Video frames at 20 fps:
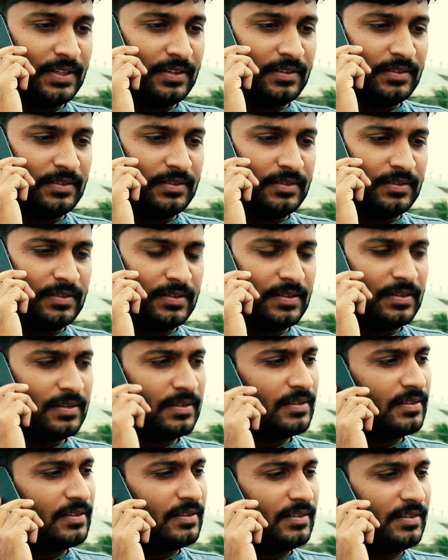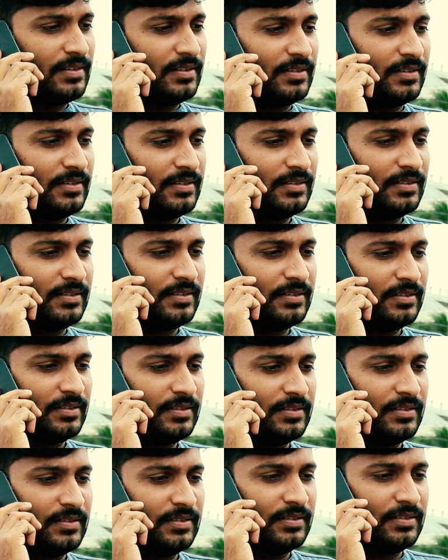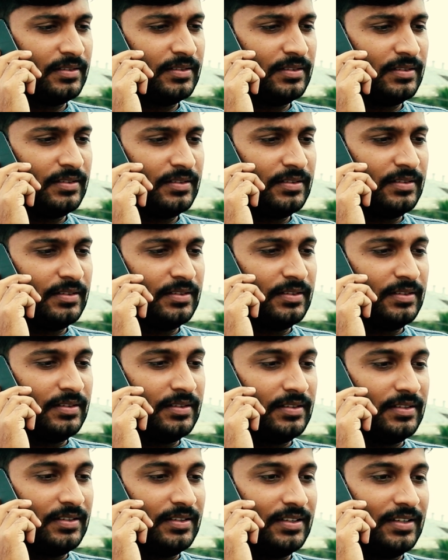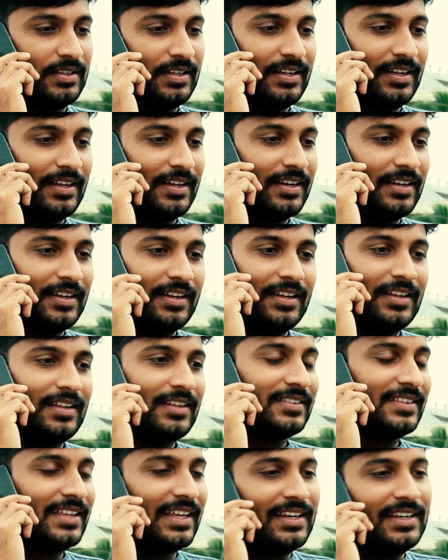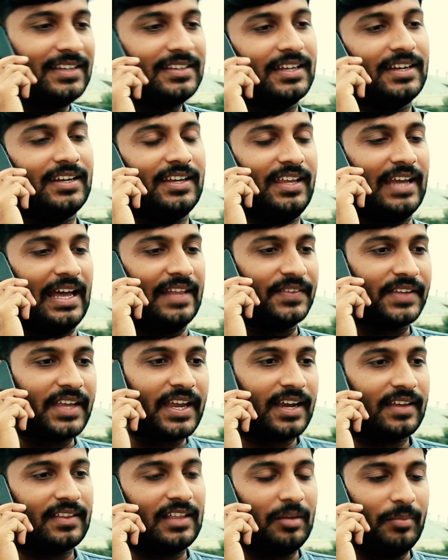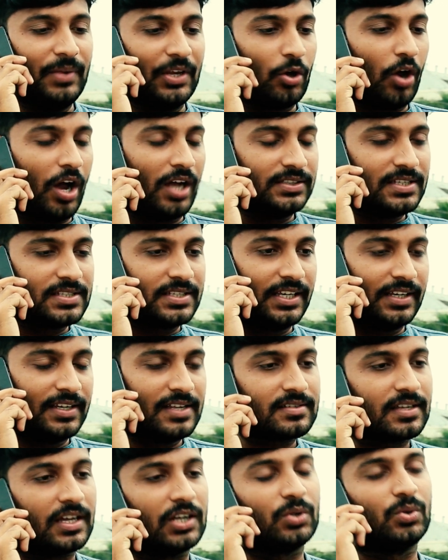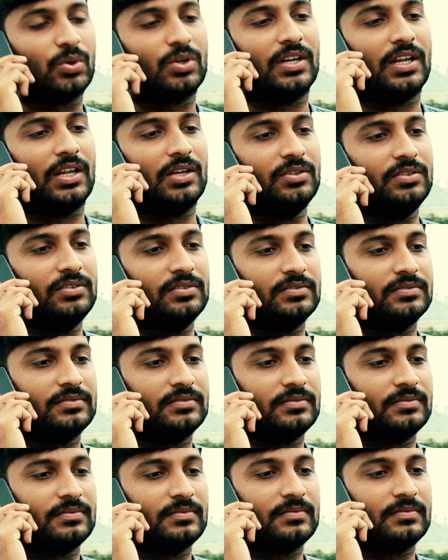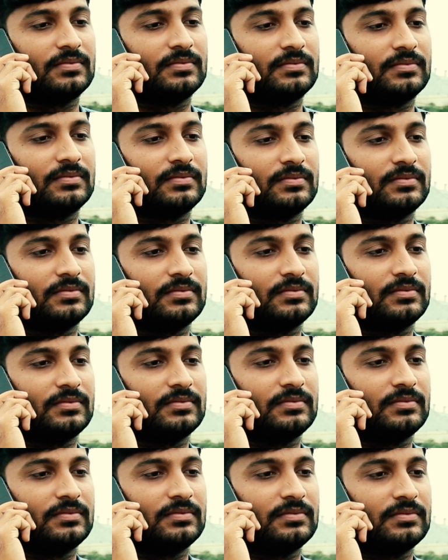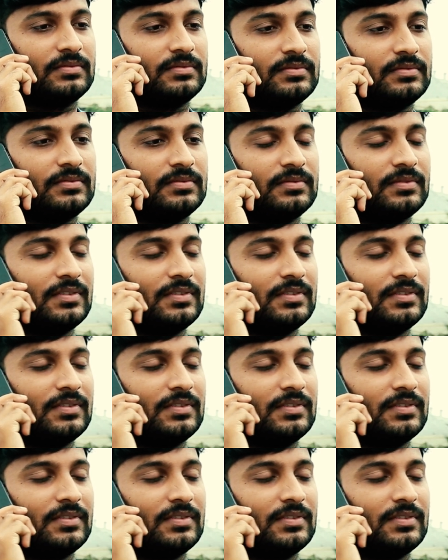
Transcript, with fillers: అదే సార్ ట్రాన్స్ఫర్ చేసిన వ్యక్తి ఎవరో మీకు తెలీదా తెలియదండి అందుకే కదా మీకు కాల్ చేసి డీటెయిల్స్ కనుక్కుంటున్నాను నిజంగానే మీకు తెలీదా